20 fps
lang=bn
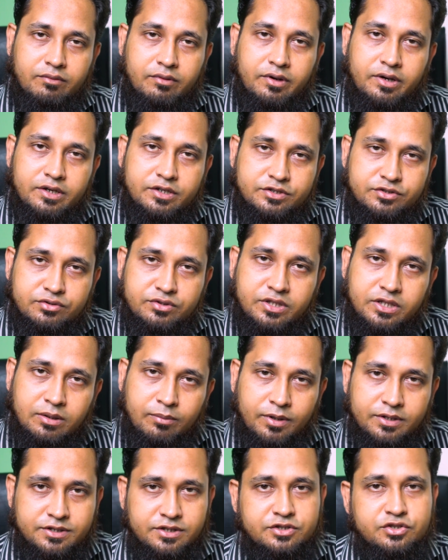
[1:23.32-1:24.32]
রেডিয়েশন
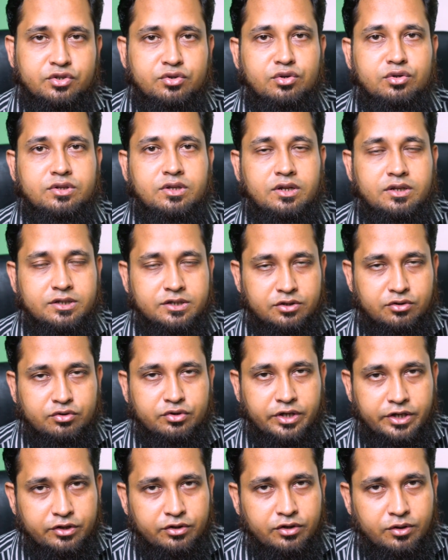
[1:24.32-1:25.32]
থেকে বাঁচার জন্য তারা
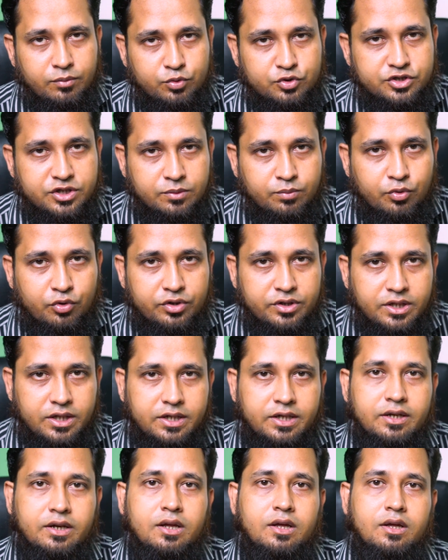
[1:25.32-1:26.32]
সাধারণত এই ধরনের পোশাক পরে
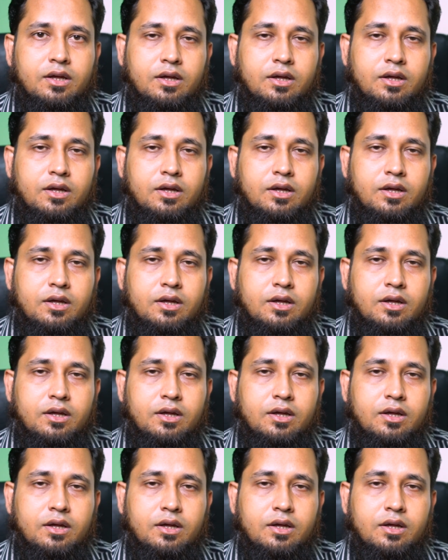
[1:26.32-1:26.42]
থাকেন